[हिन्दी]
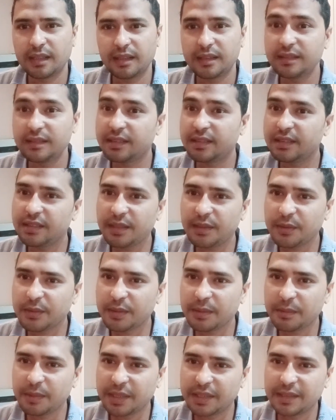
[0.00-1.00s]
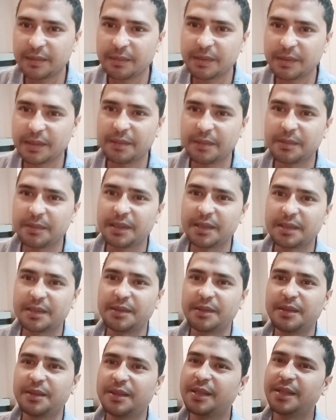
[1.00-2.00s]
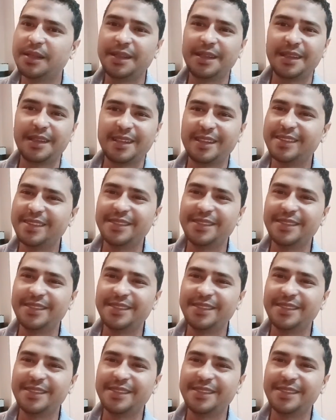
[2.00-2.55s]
कितनी देर होगी मलेशिया में काम करते हुए